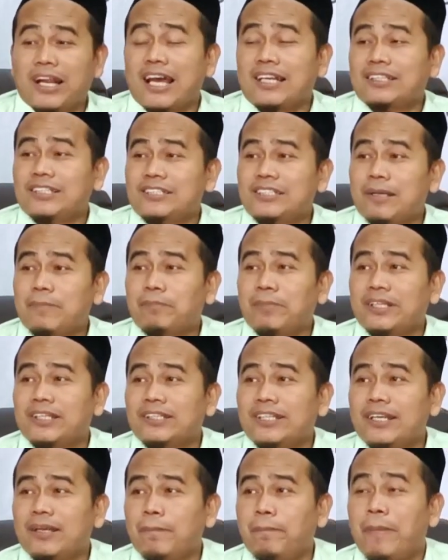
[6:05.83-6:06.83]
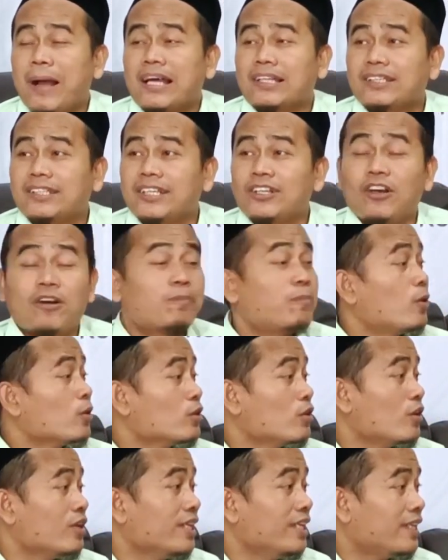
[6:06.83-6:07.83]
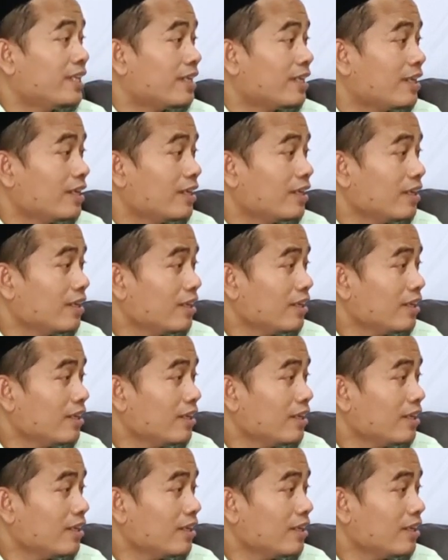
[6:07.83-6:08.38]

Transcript: Berarti sing penting batin apa zahir?